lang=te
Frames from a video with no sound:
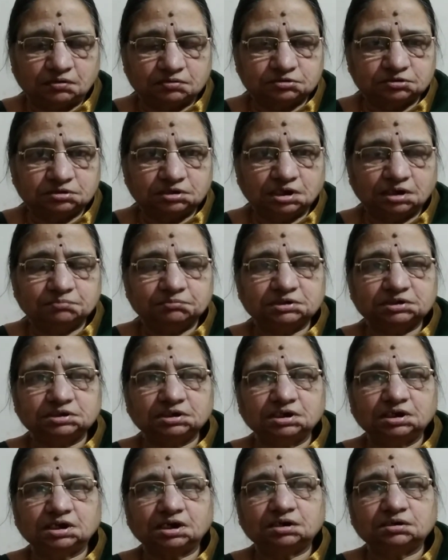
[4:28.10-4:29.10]
సుధామ
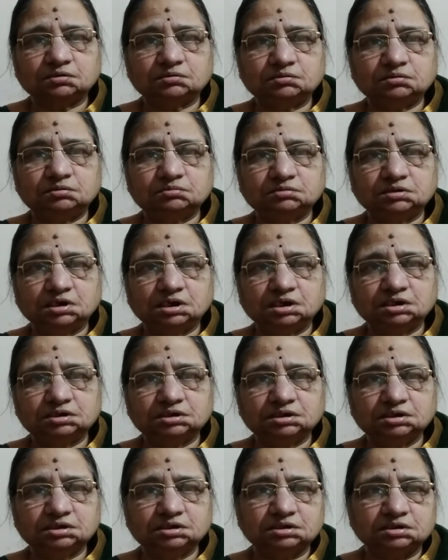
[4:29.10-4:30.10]
దగ్గర అటుకులు
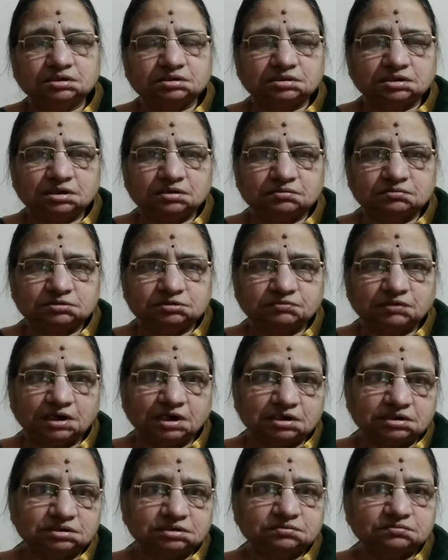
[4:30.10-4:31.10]
ఉన్నాయి తను
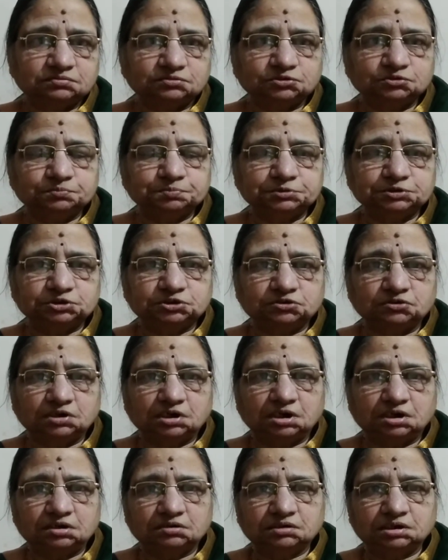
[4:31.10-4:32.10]
స్వార్థం
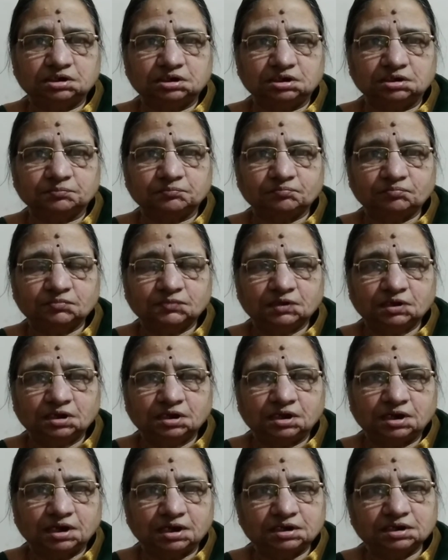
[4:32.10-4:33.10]
చూపిస్తున్నాడు అని
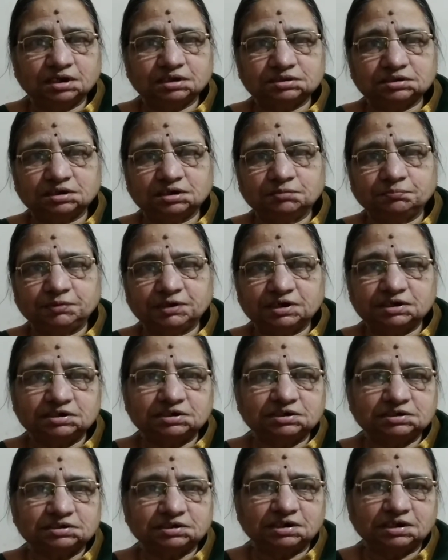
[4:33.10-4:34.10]
కానీ అతన్ని
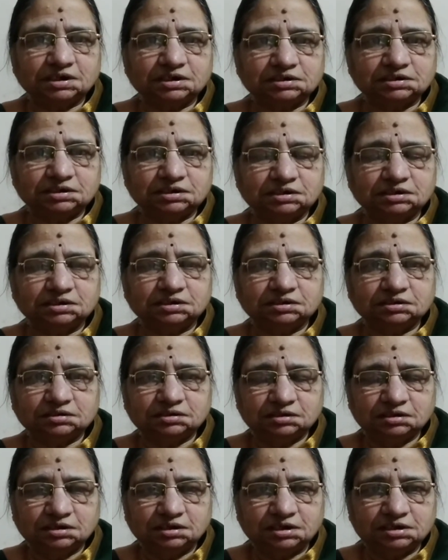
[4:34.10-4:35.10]
పరీక్షించడానికి
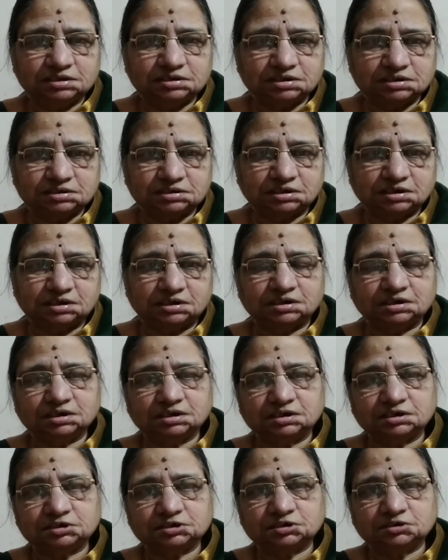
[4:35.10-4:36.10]
ఏం చేస్తాడంటే
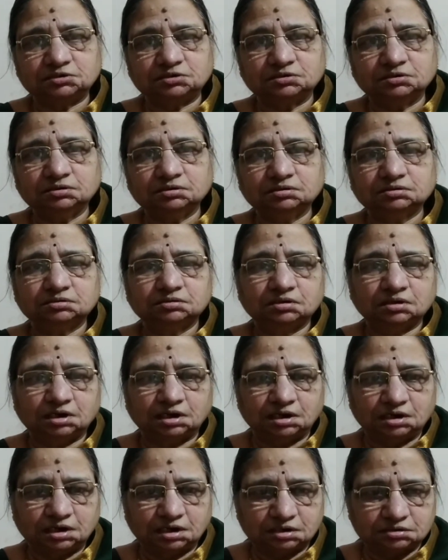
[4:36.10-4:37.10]
కృష్ణుడు
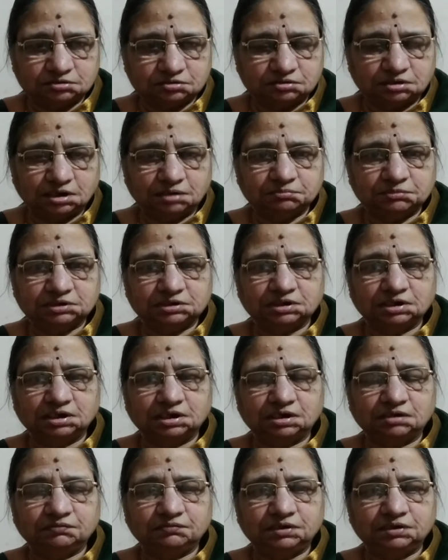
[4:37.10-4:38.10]
ఆ సుధామ
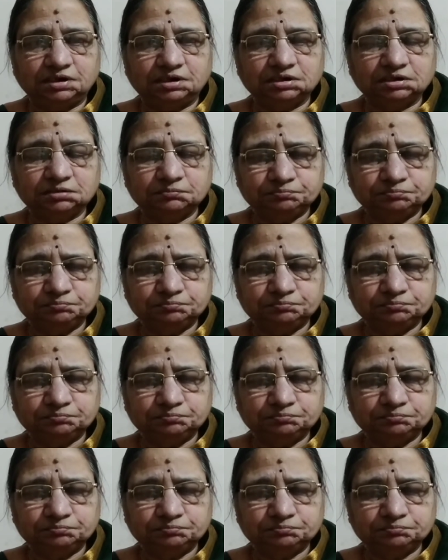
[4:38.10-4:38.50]
దగ్గరికి వెళ్ళి